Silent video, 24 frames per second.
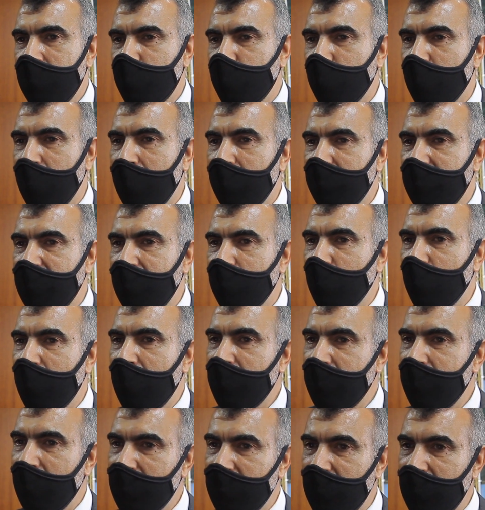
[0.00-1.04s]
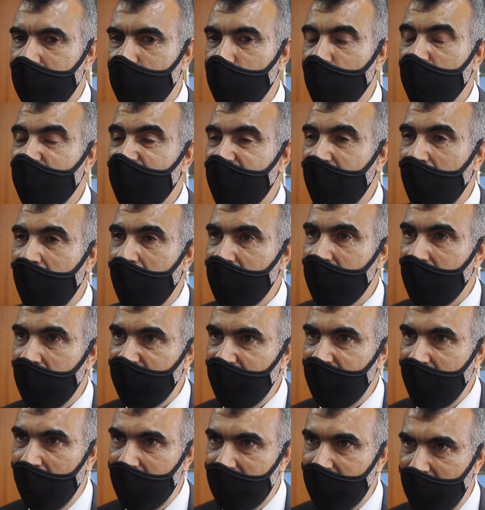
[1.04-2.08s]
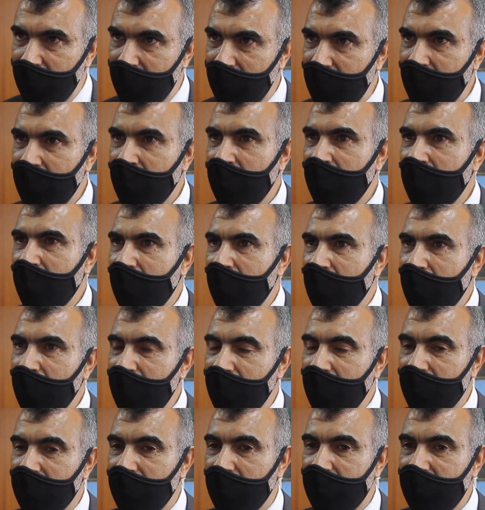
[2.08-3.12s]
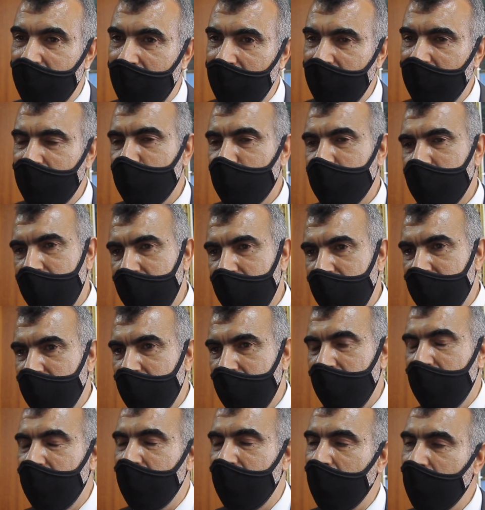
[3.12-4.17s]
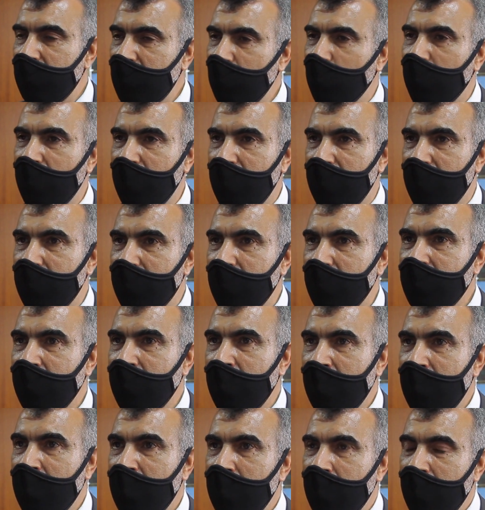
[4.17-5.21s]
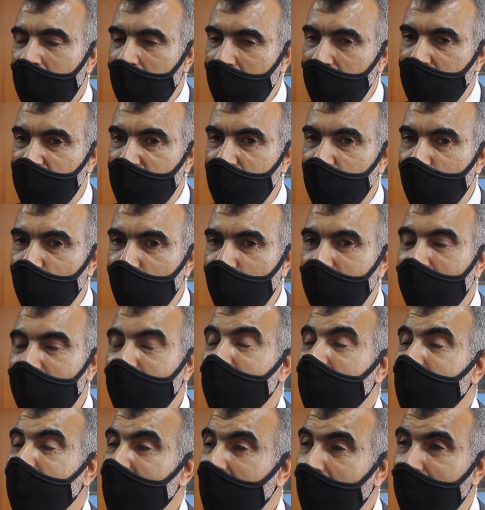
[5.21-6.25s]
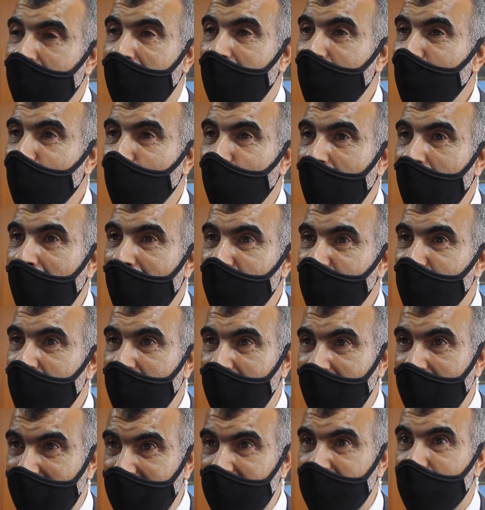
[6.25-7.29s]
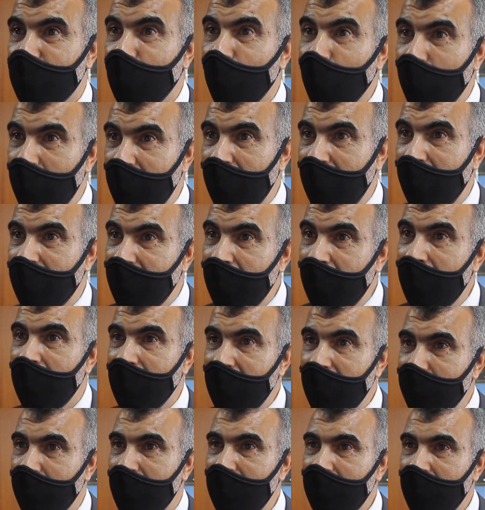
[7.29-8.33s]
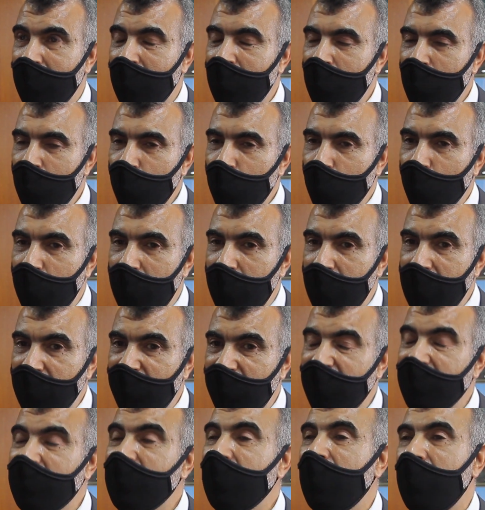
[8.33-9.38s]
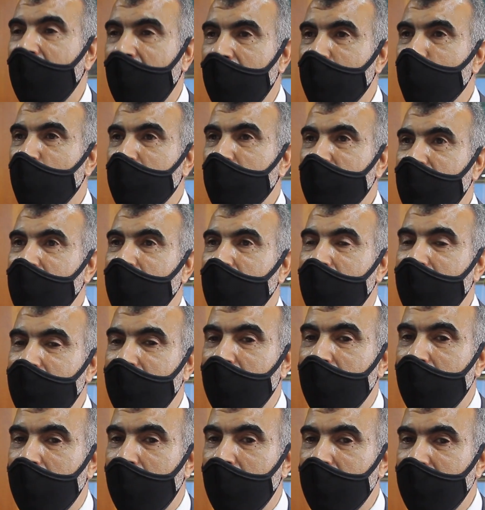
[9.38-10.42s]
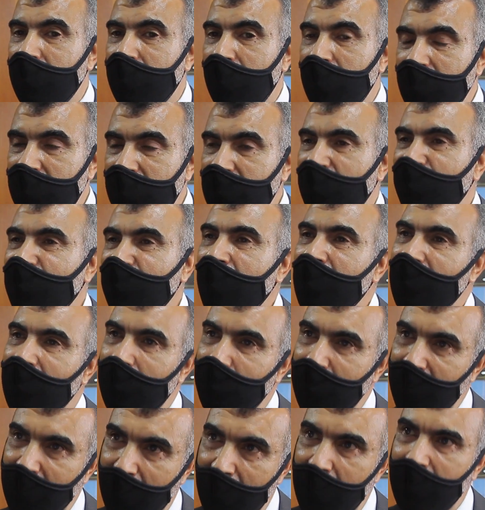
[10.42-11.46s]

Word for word: التراب ديال مقاطعه سيد بلود في هاد في هاتين الرياضتين رياضه الكاراتي ورياضه الجيدو طبعا والحاجه اللي كنسطروا عليها دائما واللي هي في صالح المواطنين ان ان الاستفاده من